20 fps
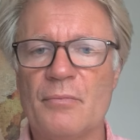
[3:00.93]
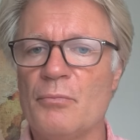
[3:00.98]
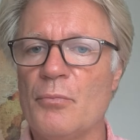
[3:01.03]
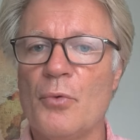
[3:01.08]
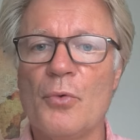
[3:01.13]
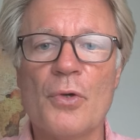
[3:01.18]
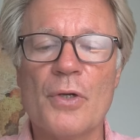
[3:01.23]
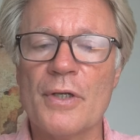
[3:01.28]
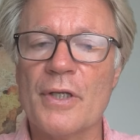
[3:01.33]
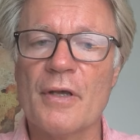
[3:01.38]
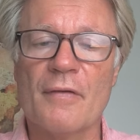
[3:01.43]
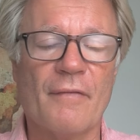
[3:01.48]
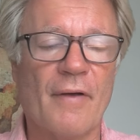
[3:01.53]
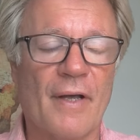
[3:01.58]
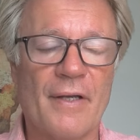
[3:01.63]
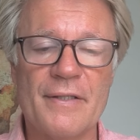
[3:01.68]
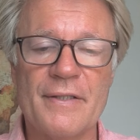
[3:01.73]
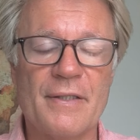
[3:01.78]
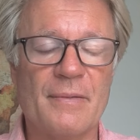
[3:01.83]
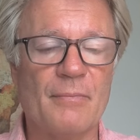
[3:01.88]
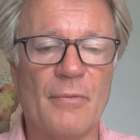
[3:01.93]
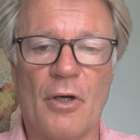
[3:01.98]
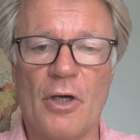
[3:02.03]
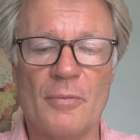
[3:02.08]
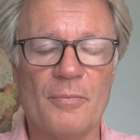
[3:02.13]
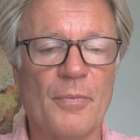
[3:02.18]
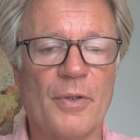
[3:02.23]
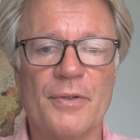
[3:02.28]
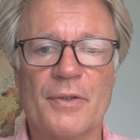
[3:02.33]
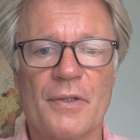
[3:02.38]
Möglicherweise
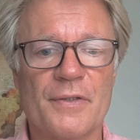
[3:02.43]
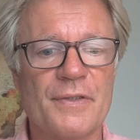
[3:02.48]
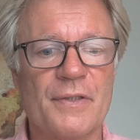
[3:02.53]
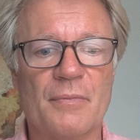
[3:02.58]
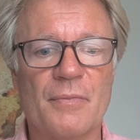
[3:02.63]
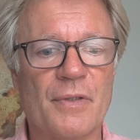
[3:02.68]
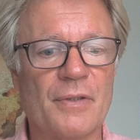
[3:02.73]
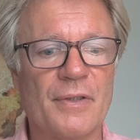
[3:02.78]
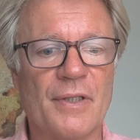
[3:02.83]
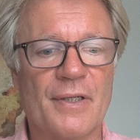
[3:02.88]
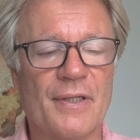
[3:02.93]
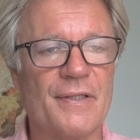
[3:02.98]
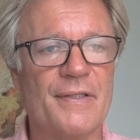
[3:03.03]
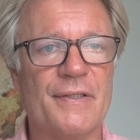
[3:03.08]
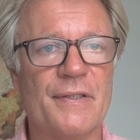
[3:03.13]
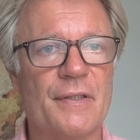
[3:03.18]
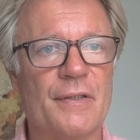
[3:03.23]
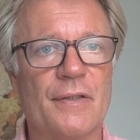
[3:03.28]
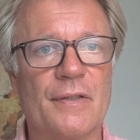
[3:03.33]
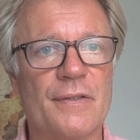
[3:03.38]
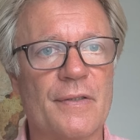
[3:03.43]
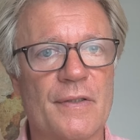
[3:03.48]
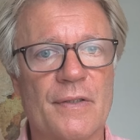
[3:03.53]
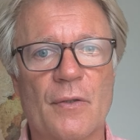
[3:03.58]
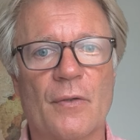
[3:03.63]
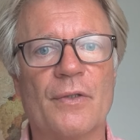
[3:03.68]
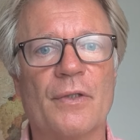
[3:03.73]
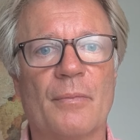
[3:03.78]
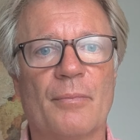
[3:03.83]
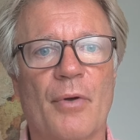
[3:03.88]
macht man das im Interesse dieser
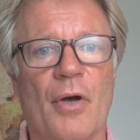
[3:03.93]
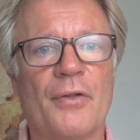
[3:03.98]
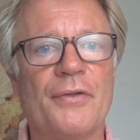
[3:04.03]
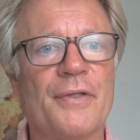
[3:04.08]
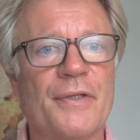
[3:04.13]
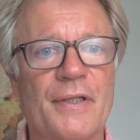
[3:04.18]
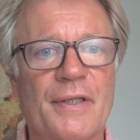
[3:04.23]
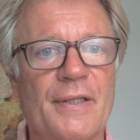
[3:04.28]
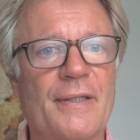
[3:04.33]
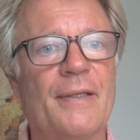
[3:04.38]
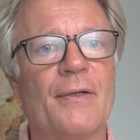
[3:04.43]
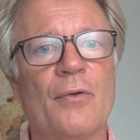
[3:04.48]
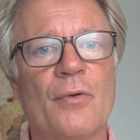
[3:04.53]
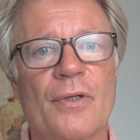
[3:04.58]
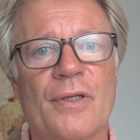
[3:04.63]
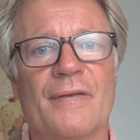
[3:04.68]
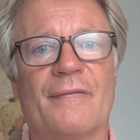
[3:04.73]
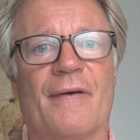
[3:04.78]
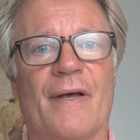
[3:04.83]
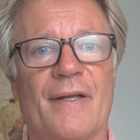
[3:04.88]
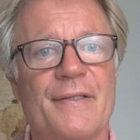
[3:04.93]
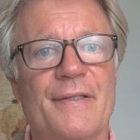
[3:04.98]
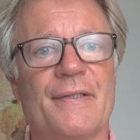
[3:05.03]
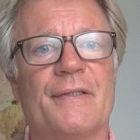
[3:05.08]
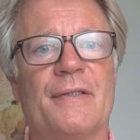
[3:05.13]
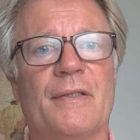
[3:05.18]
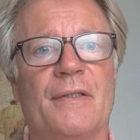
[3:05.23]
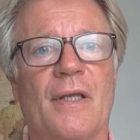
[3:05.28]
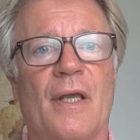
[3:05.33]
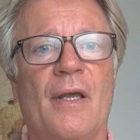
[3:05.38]
sonderbaren Regierung, ich
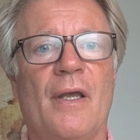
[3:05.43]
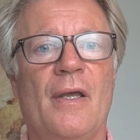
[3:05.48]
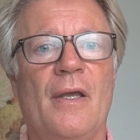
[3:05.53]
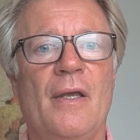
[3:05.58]
es nicht.